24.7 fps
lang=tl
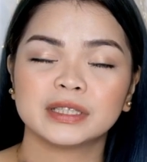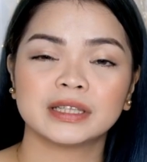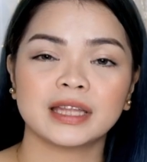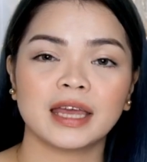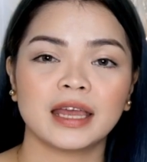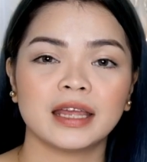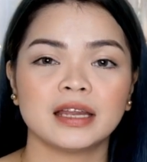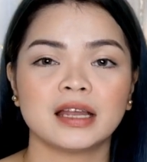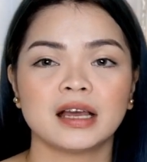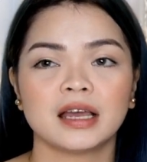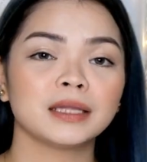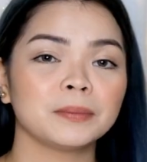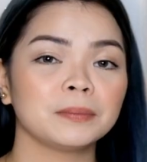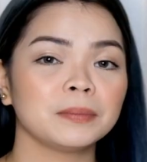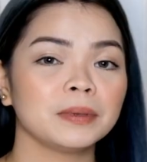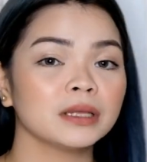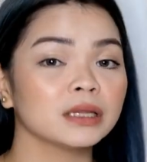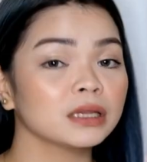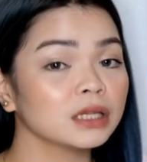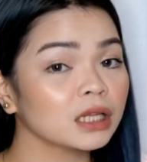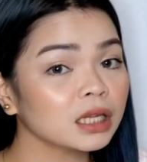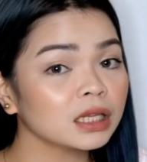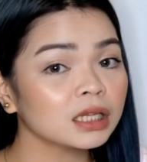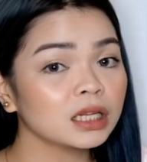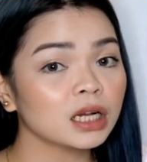tayo ng
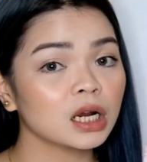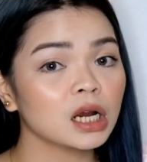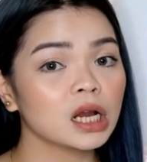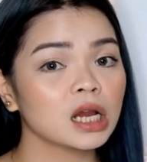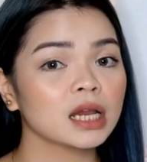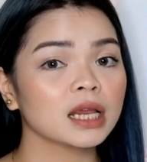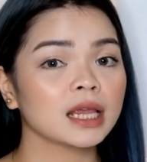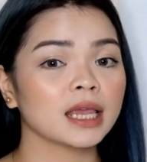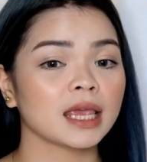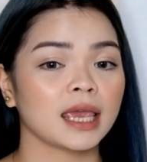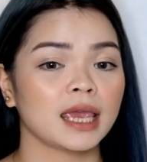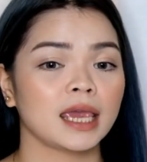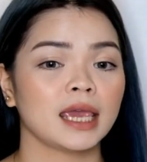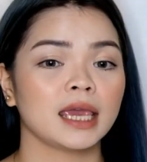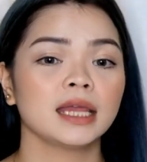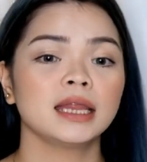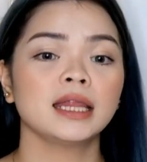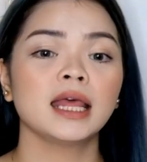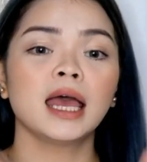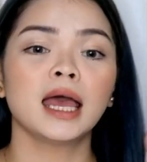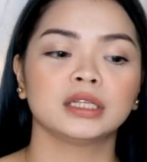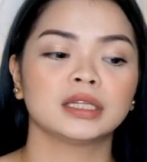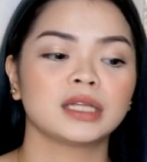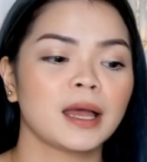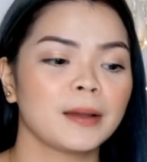Lapitan Arcade.
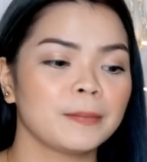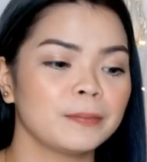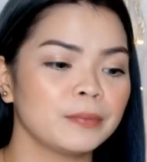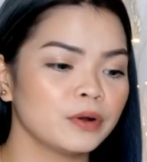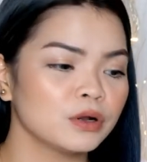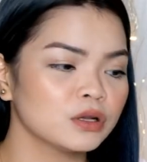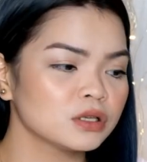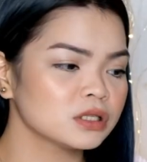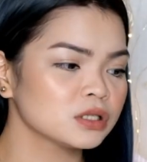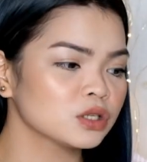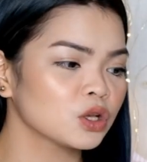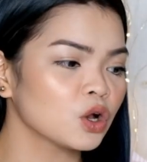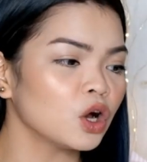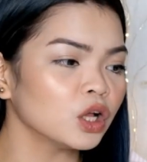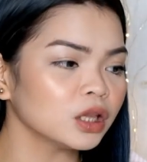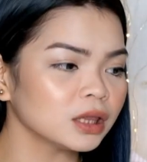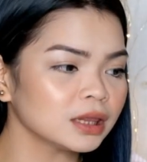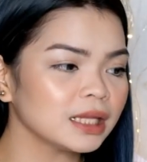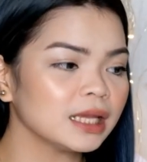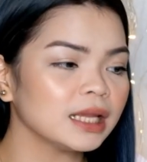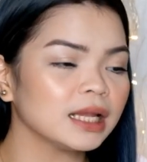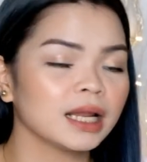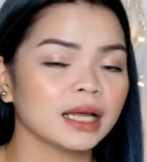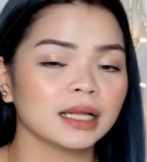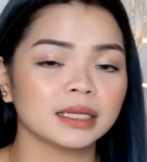Tapos,
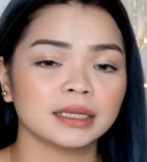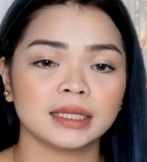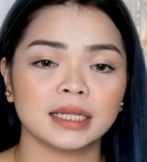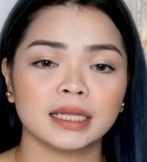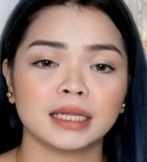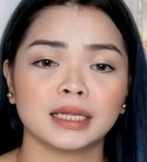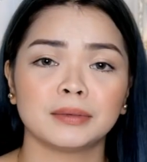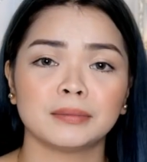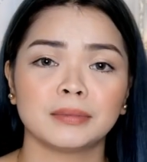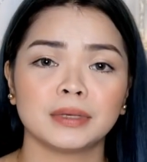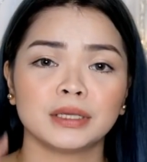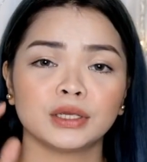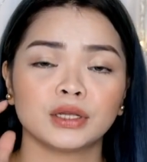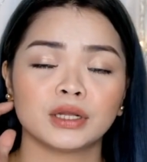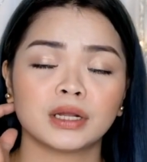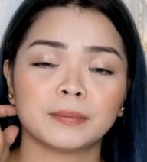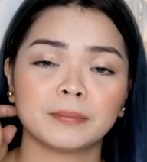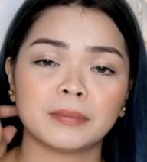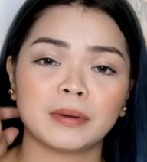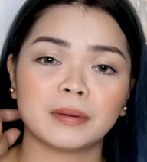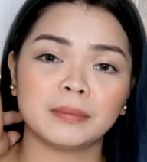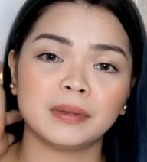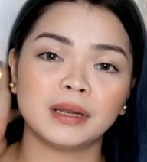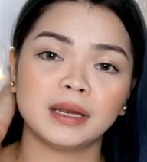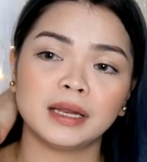konti lang din naman yung
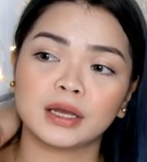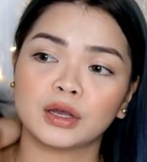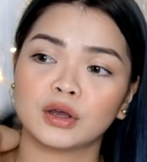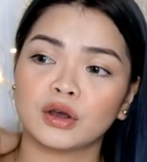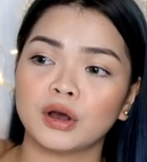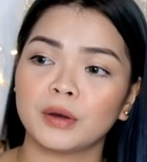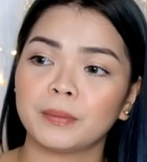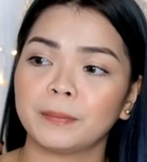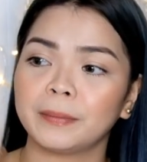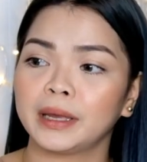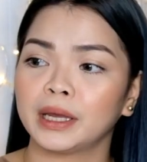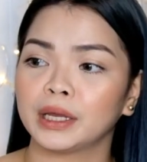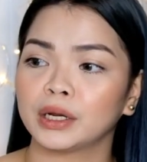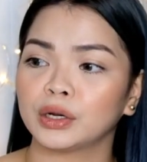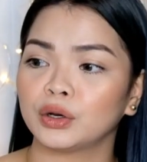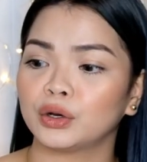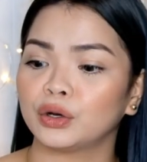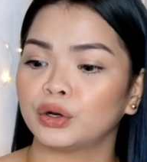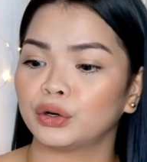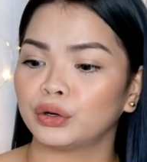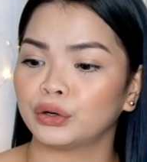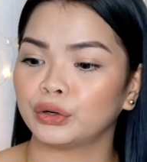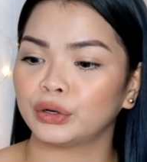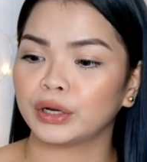napamili ko, pero